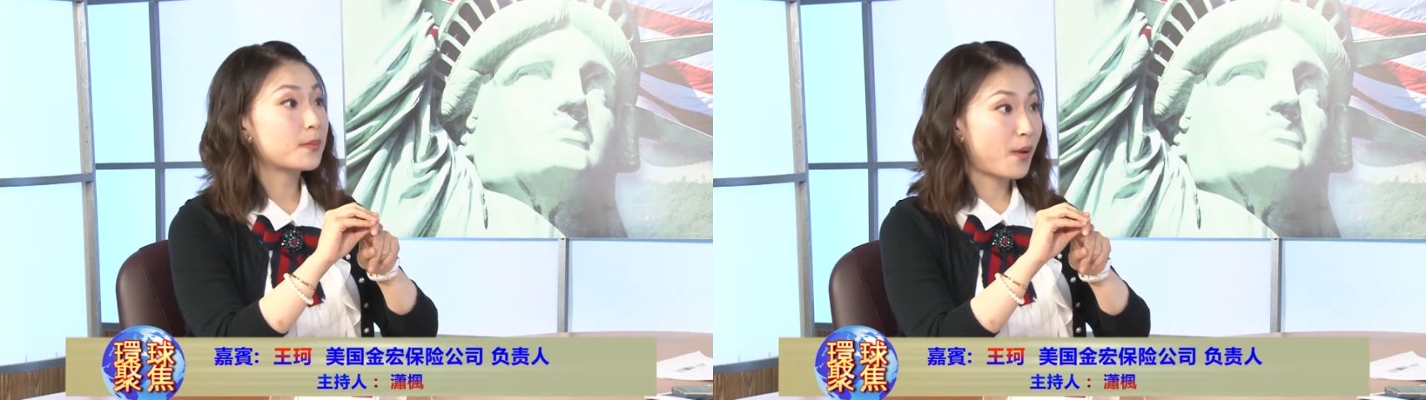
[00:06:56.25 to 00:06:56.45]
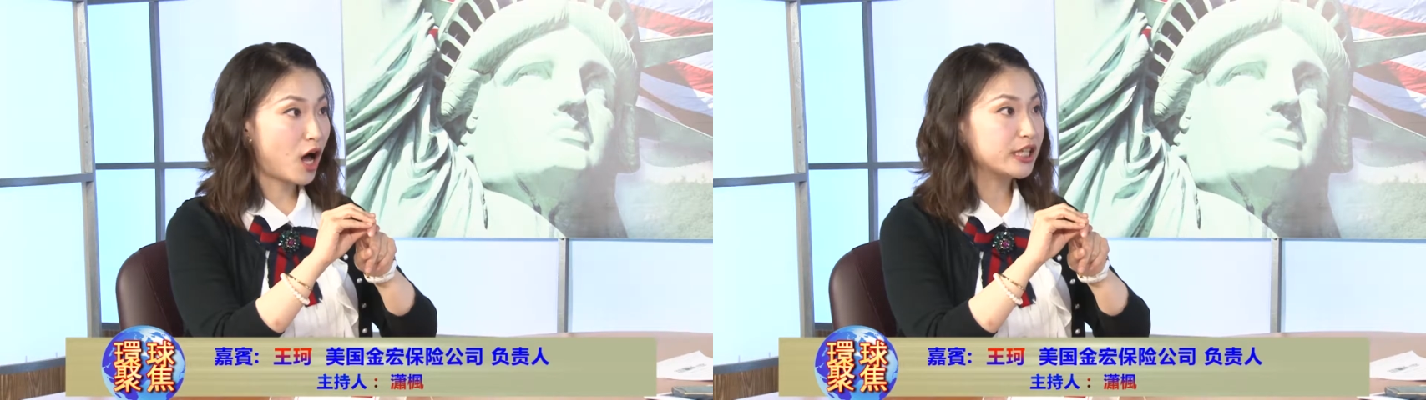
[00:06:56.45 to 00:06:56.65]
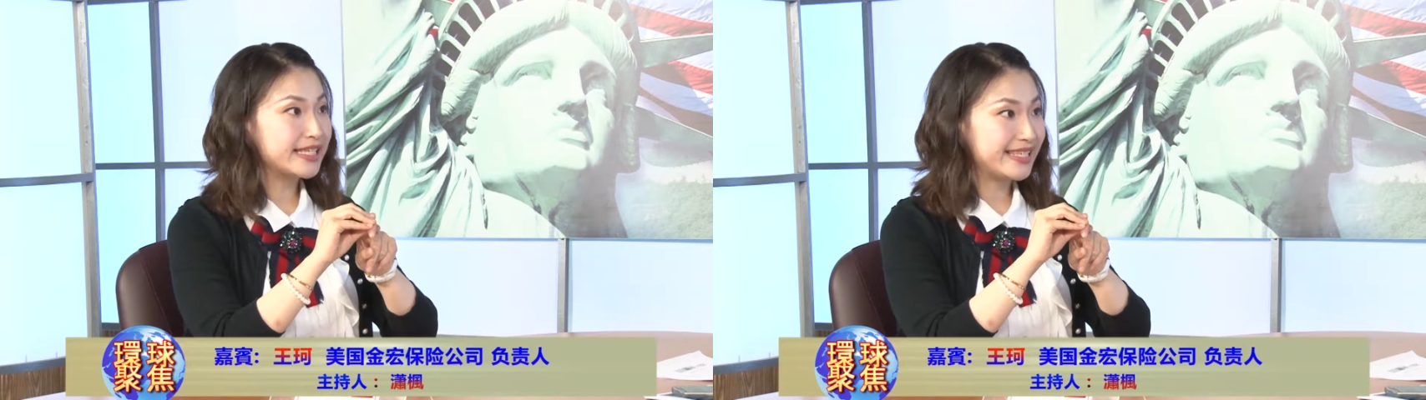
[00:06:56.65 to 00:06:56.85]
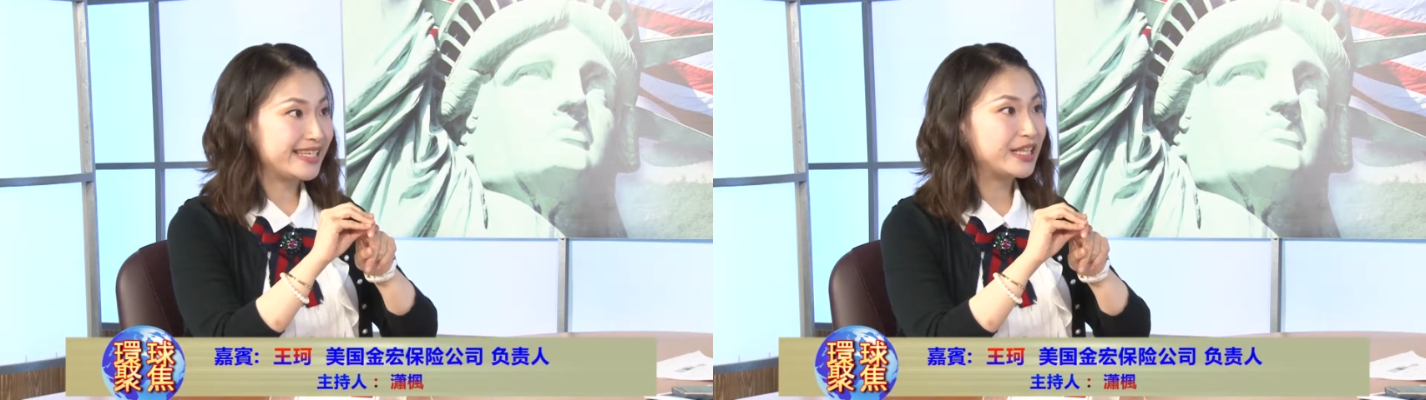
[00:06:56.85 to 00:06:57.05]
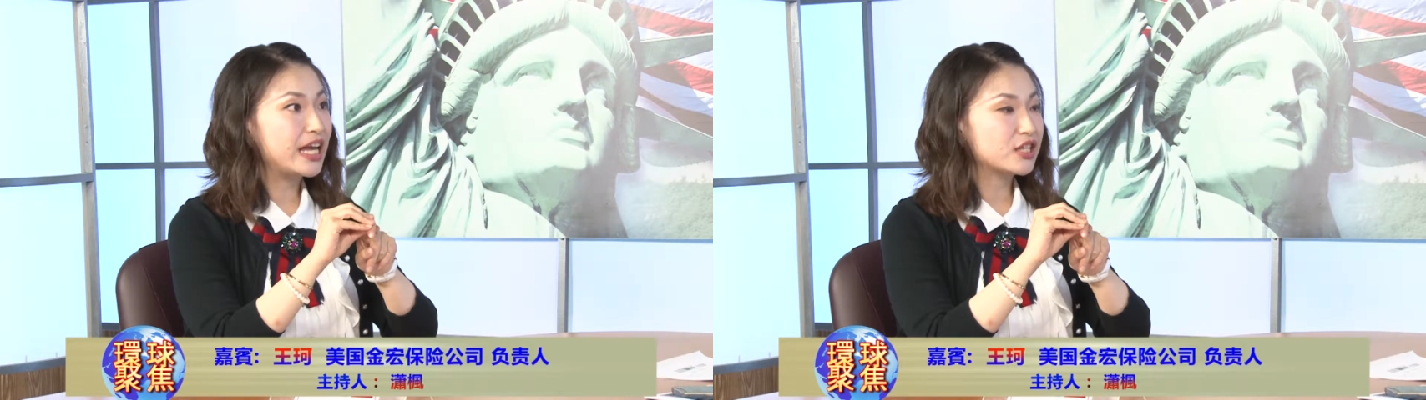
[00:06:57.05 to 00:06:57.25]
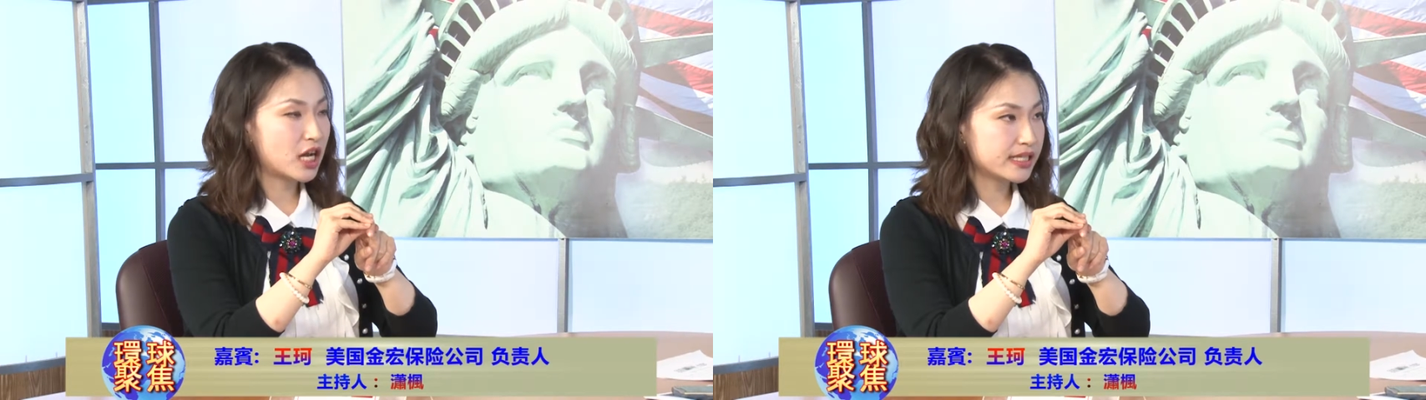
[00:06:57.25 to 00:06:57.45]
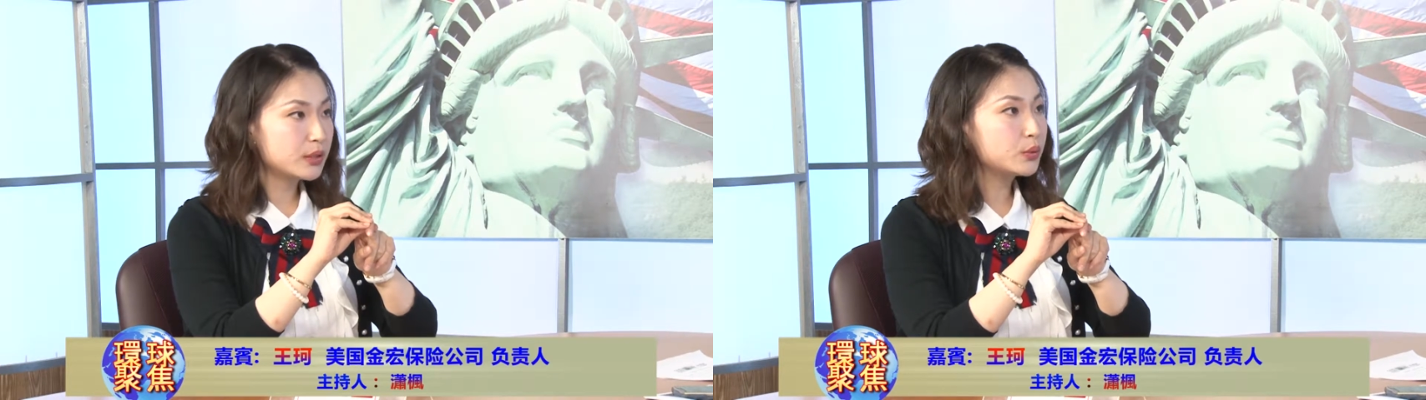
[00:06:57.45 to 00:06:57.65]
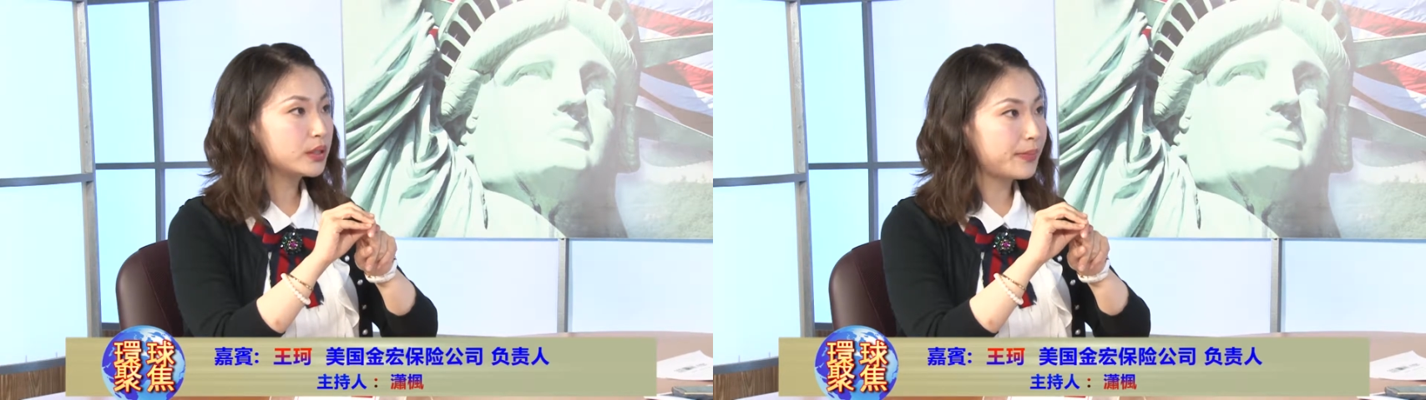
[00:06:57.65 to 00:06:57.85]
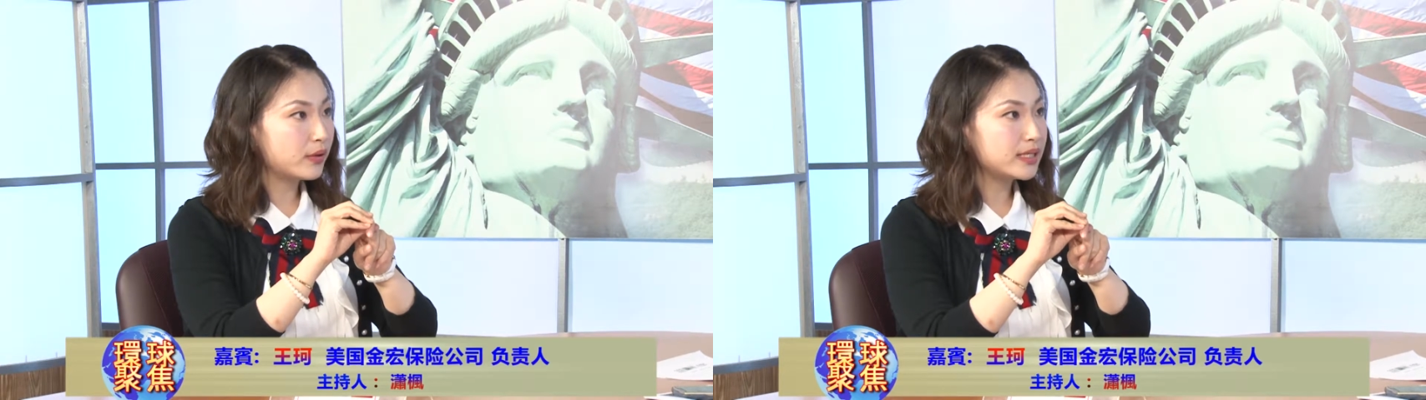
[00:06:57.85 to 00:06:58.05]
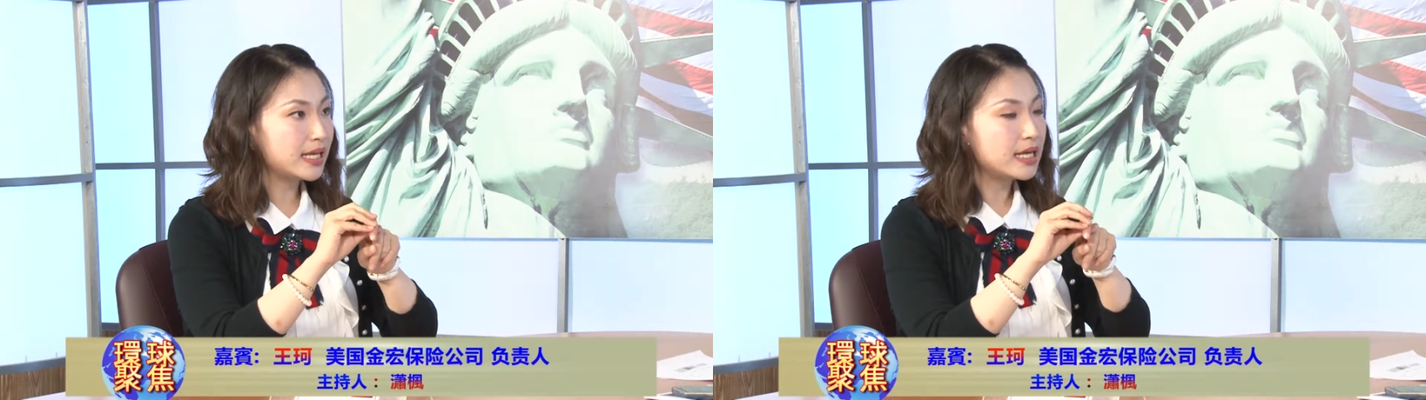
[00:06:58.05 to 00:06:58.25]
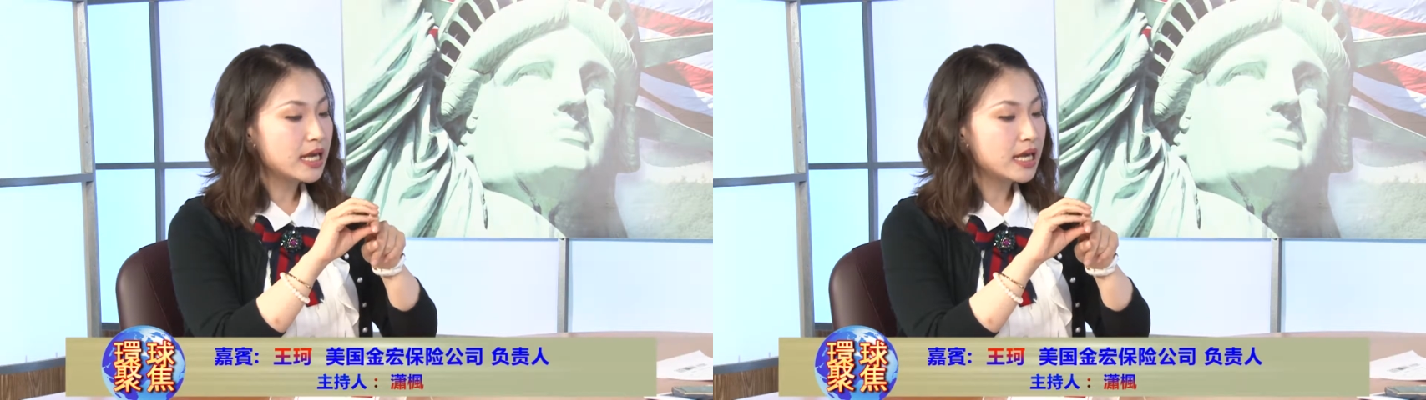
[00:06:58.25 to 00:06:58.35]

policy，对，长期护理保险。